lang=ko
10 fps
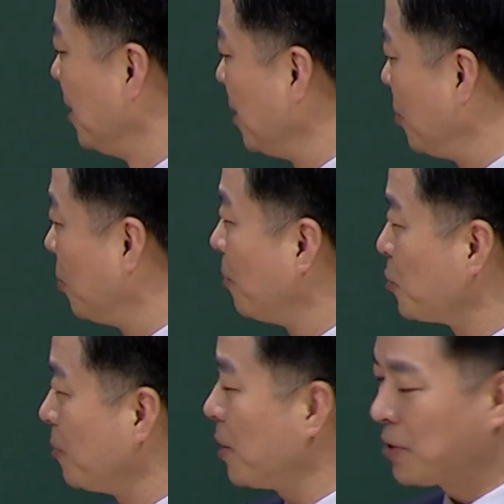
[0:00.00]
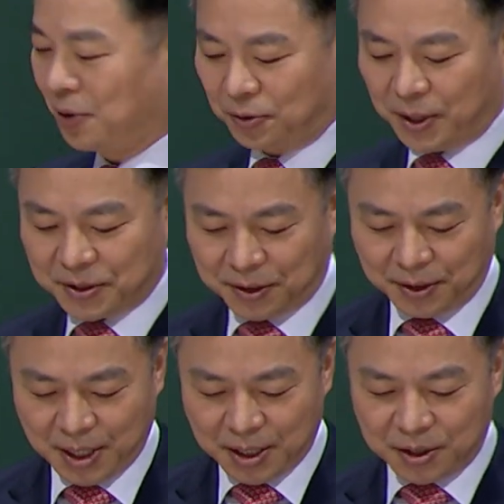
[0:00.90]
이런 업저베이션을 통해서
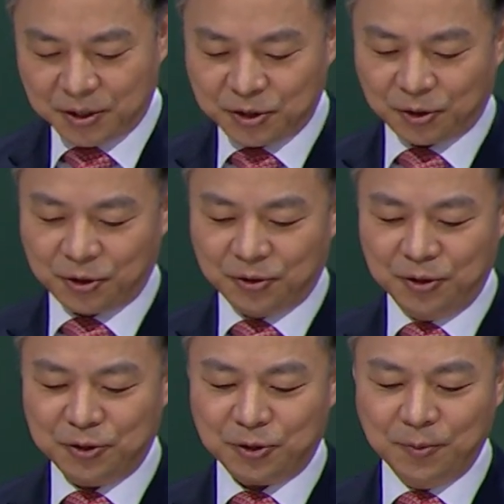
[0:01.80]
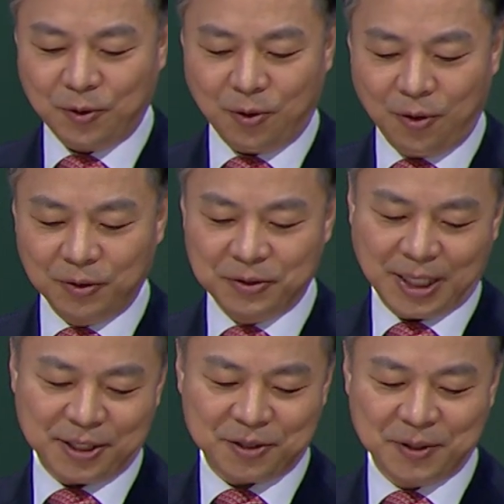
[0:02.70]
이런 적용을 좀 꼭
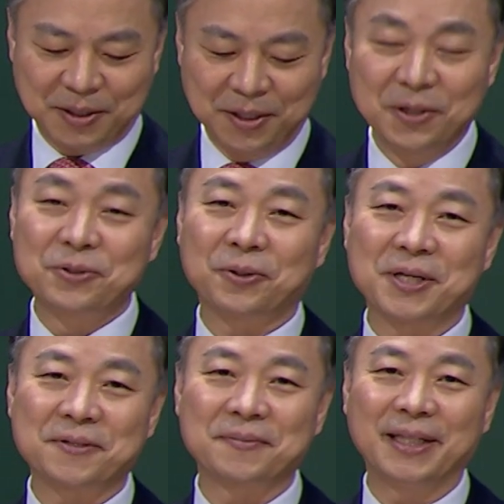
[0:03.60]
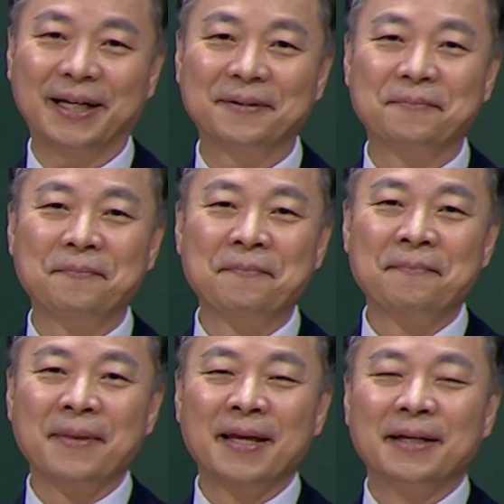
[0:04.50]
하시면 좋겠습니다.
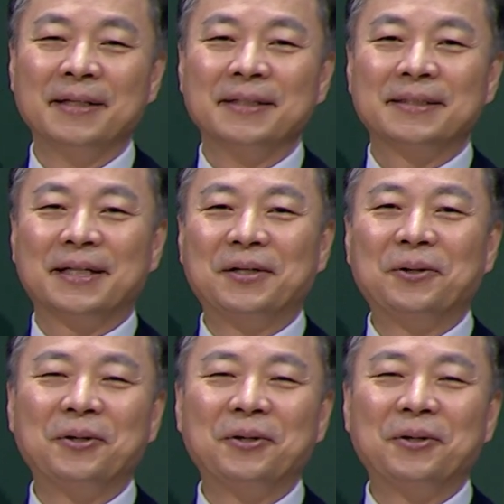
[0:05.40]
자, 그리고